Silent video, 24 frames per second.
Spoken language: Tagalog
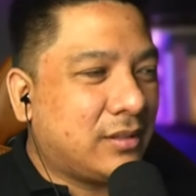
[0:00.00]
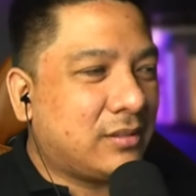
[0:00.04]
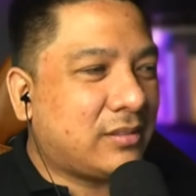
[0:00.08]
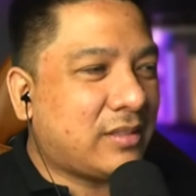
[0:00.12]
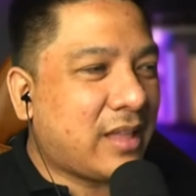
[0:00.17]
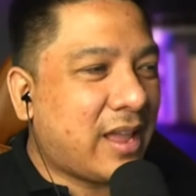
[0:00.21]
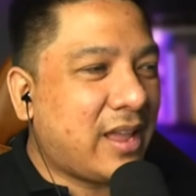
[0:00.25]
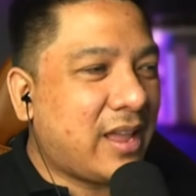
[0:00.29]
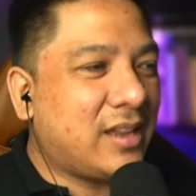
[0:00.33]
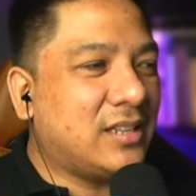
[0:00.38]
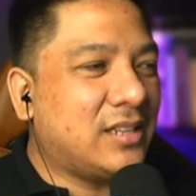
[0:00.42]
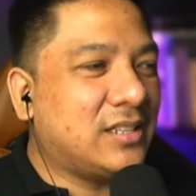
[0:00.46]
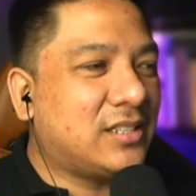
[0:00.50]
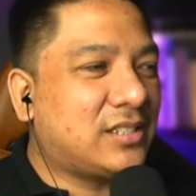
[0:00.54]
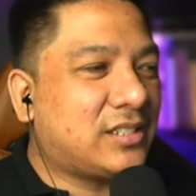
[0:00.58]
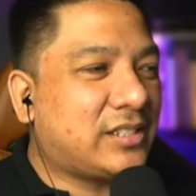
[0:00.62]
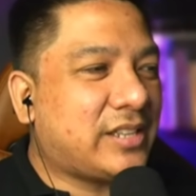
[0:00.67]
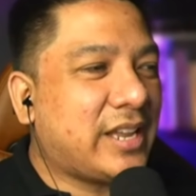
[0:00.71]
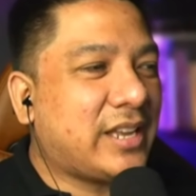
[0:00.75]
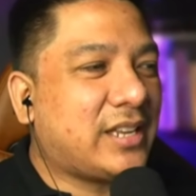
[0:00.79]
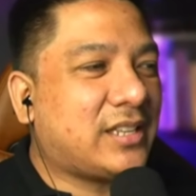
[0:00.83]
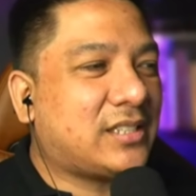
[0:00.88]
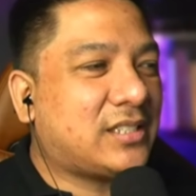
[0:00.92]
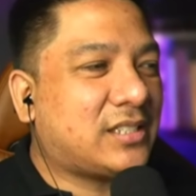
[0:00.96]

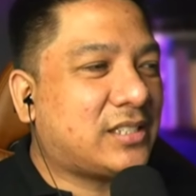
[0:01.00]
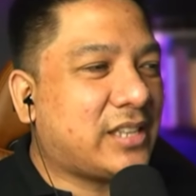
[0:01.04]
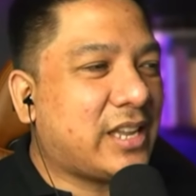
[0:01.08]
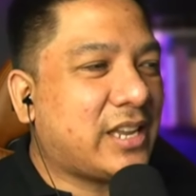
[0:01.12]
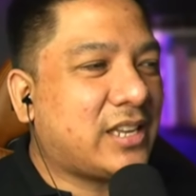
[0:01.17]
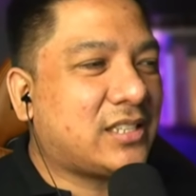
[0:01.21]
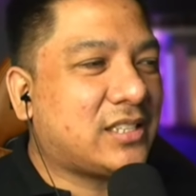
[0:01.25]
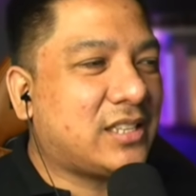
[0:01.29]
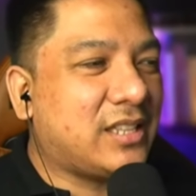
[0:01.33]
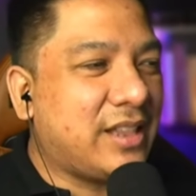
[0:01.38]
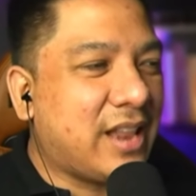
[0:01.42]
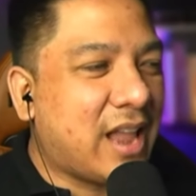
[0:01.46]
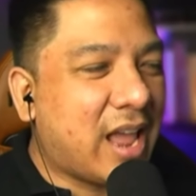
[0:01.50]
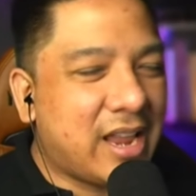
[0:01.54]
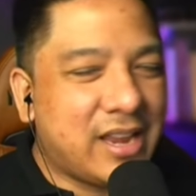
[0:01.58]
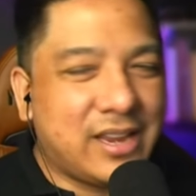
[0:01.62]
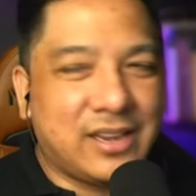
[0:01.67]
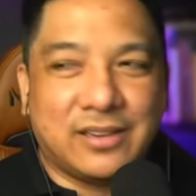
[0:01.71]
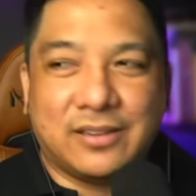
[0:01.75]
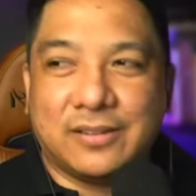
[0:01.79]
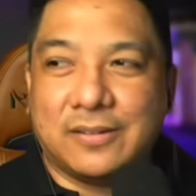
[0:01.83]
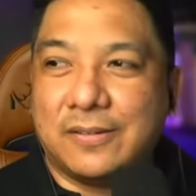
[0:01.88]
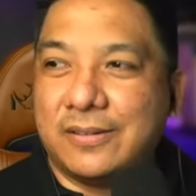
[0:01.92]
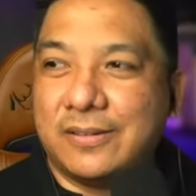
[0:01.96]

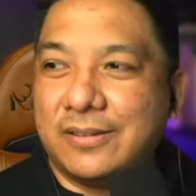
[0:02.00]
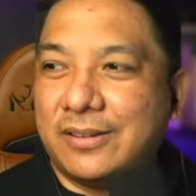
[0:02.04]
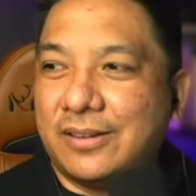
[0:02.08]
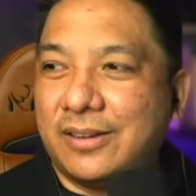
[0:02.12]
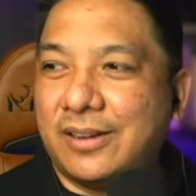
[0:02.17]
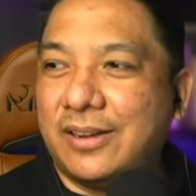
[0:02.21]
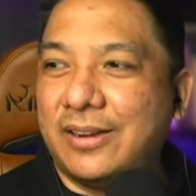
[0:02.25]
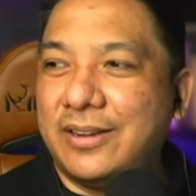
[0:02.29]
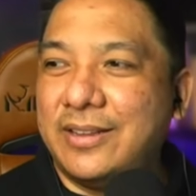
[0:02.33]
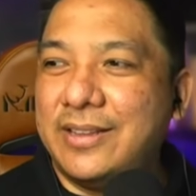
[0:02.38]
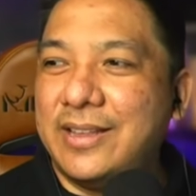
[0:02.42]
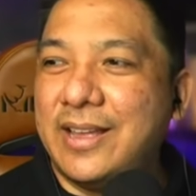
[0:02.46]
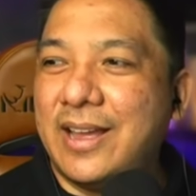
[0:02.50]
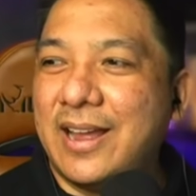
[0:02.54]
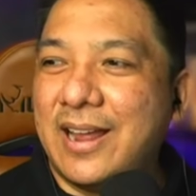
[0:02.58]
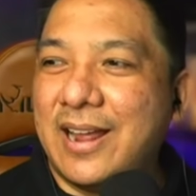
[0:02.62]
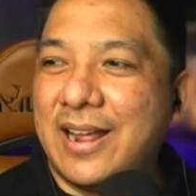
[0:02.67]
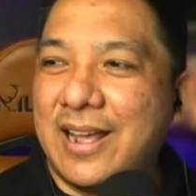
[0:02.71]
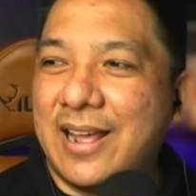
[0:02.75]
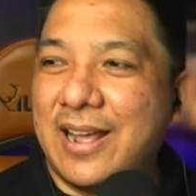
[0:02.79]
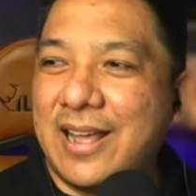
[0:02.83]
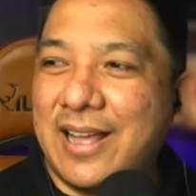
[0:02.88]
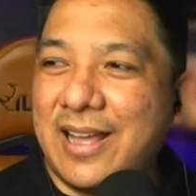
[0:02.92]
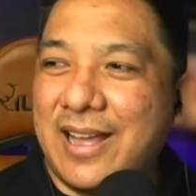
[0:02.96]
10669.
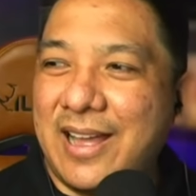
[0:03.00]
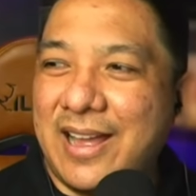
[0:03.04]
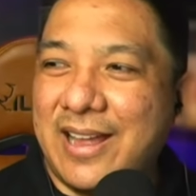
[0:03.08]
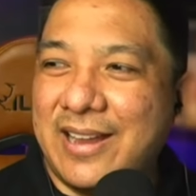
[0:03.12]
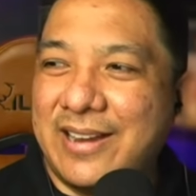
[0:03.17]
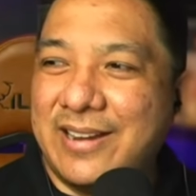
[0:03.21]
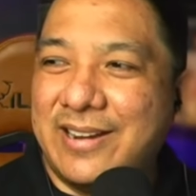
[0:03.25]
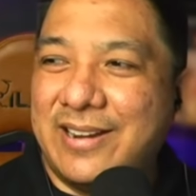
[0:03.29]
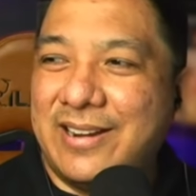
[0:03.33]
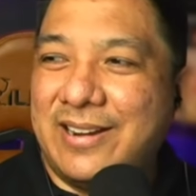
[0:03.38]
yan.